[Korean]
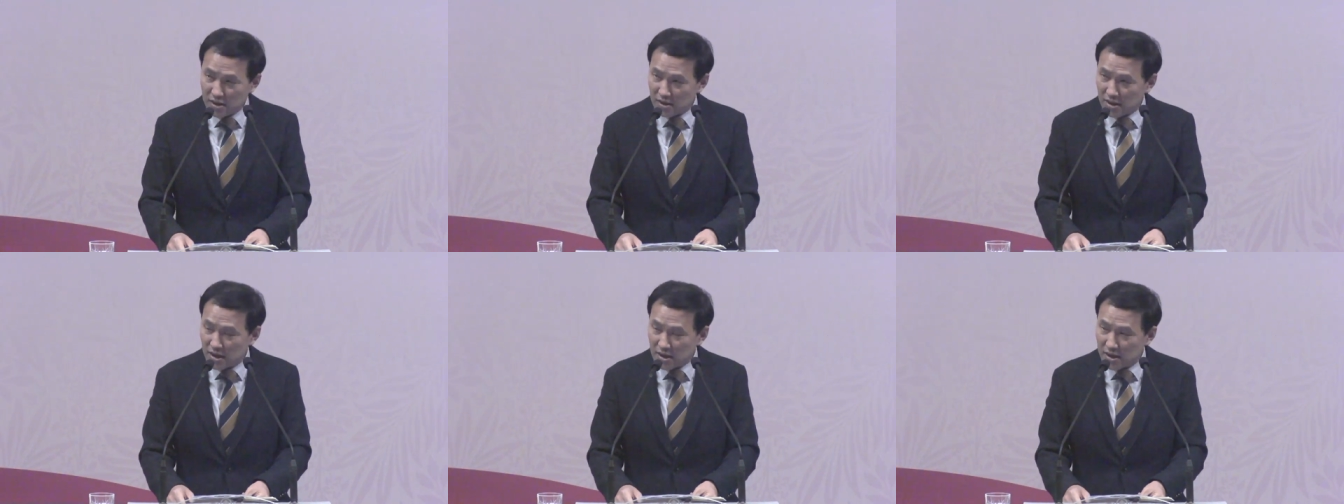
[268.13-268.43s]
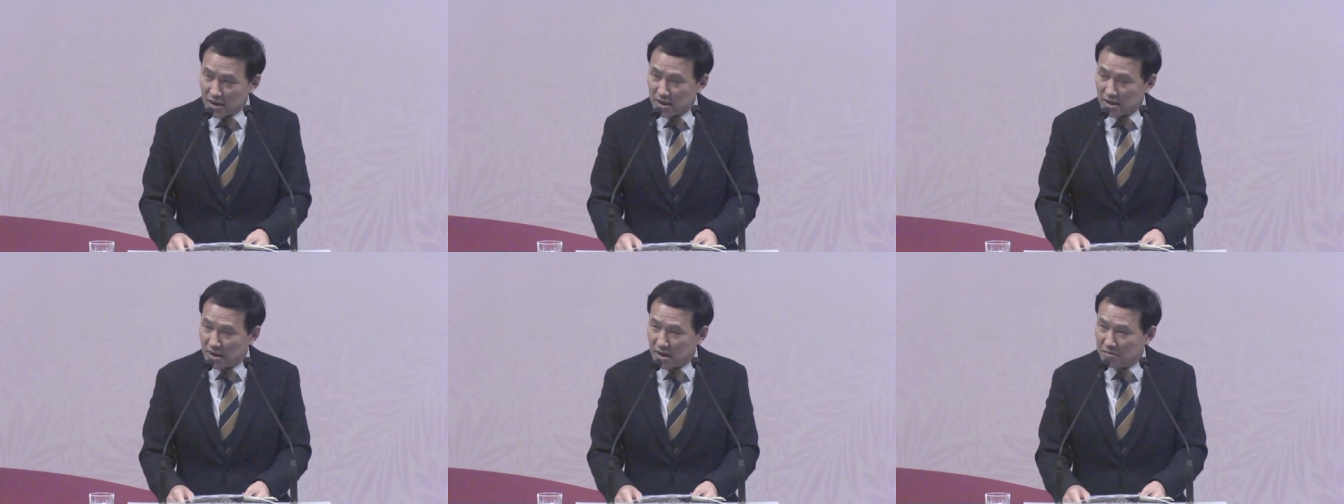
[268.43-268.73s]

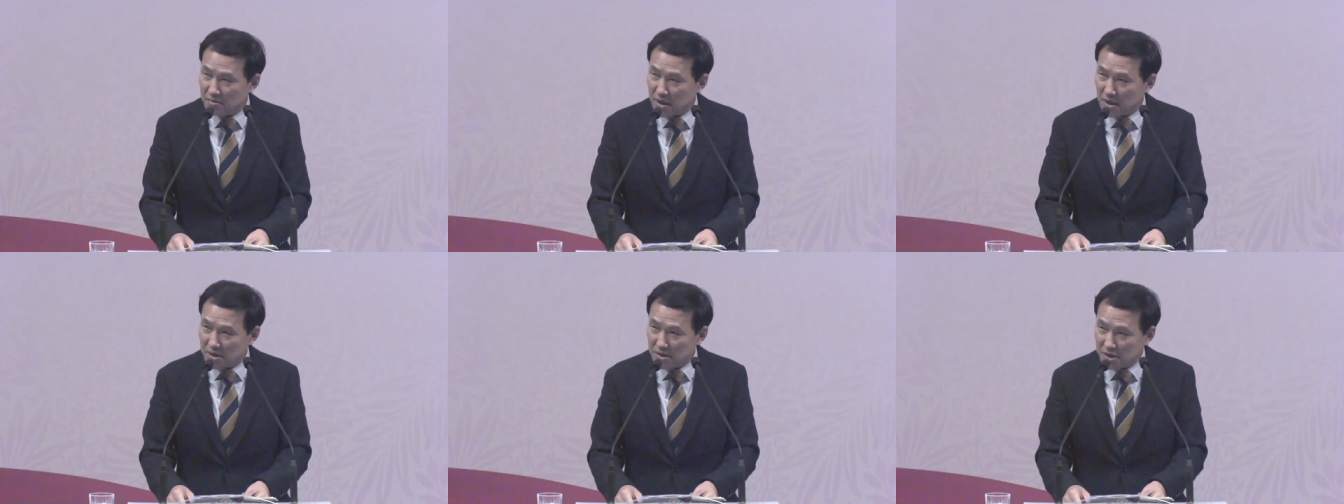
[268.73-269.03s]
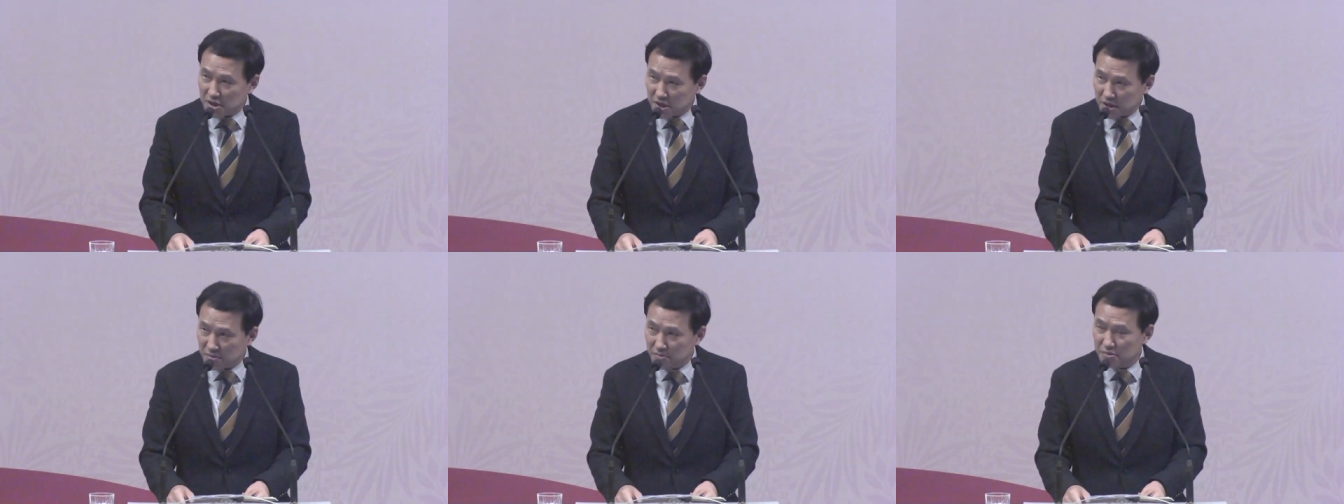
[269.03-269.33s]
예틀이란 말은
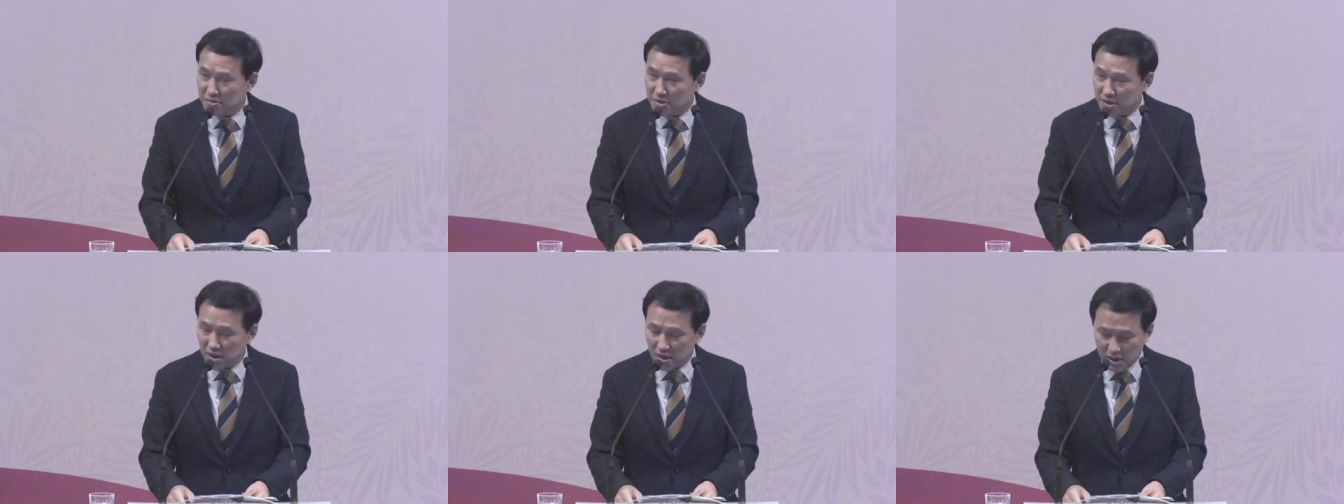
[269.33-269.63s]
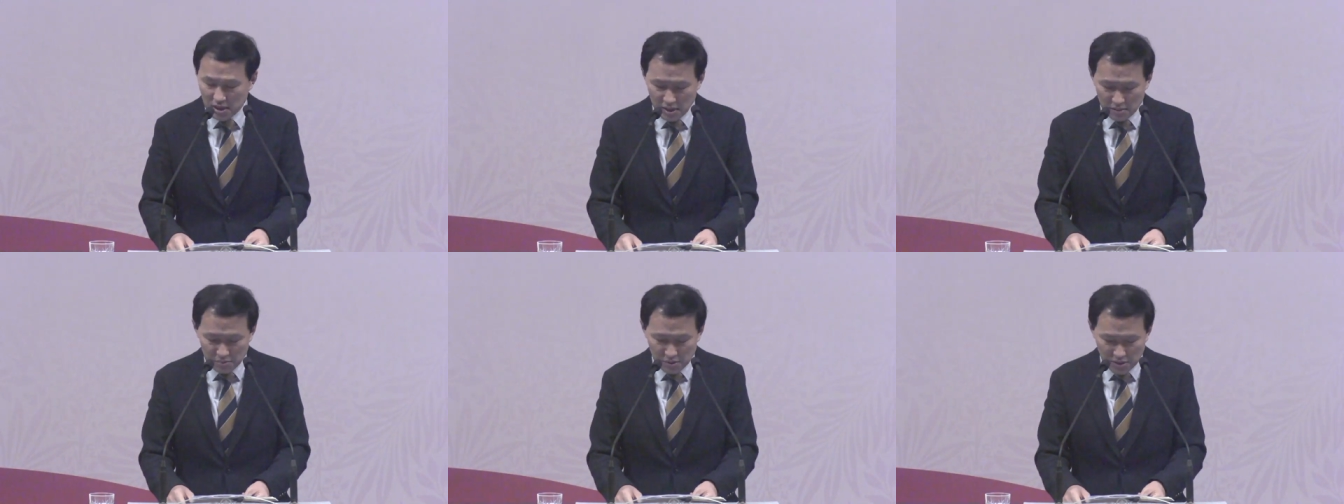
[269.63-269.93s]

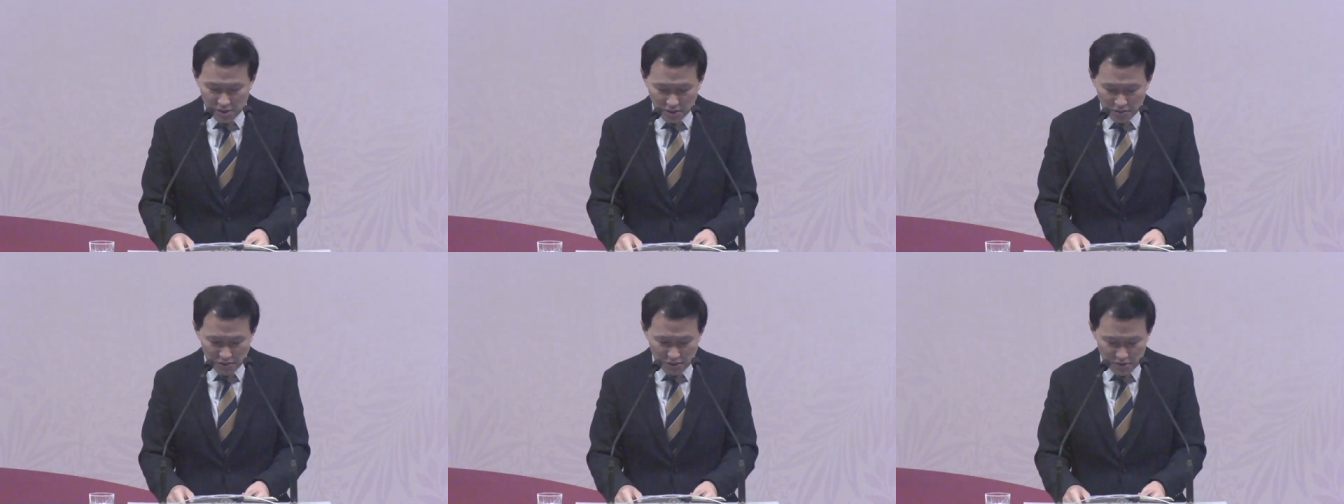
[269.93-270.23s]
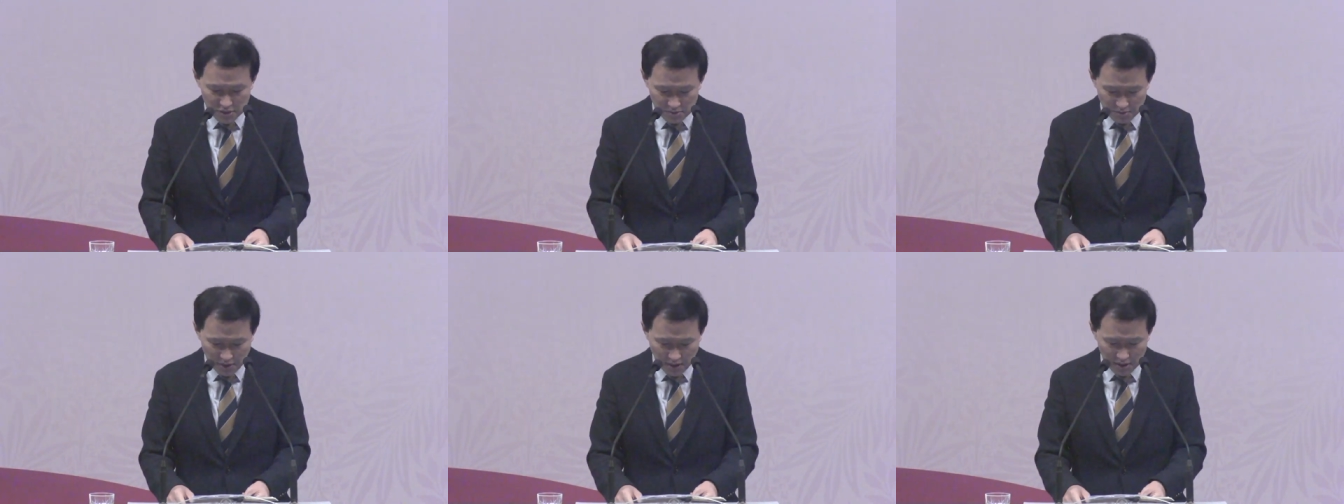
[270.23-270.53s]
신분의 변화도
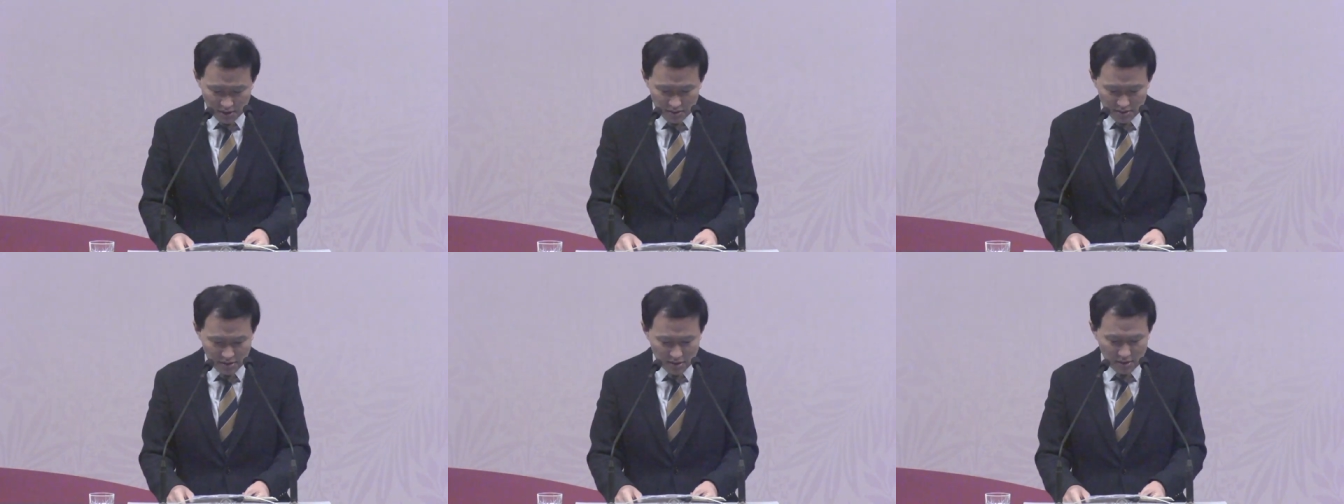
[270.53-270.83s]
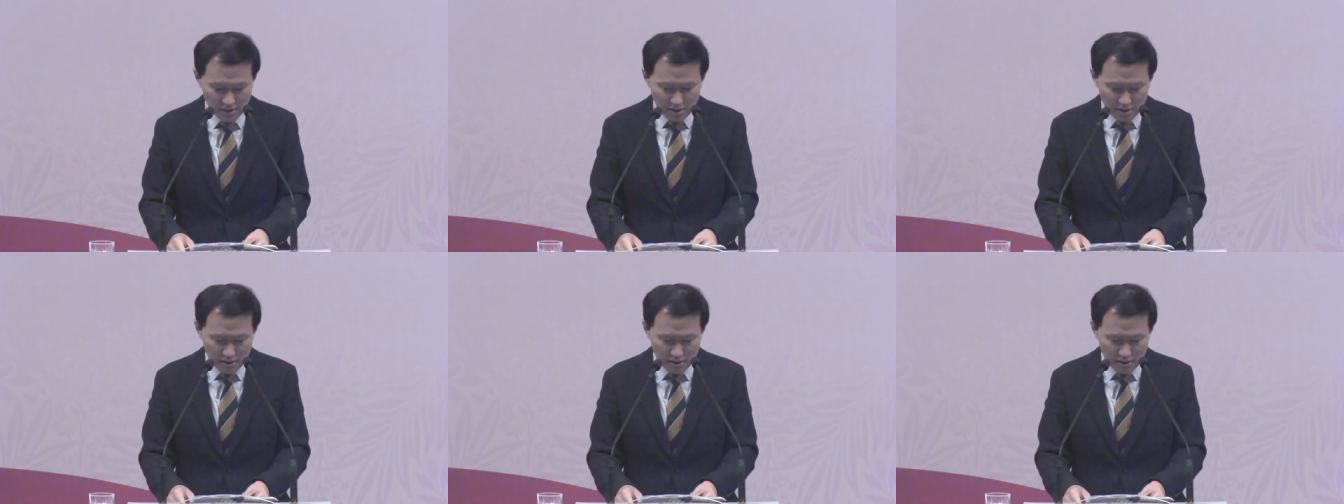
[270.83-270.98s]
있지만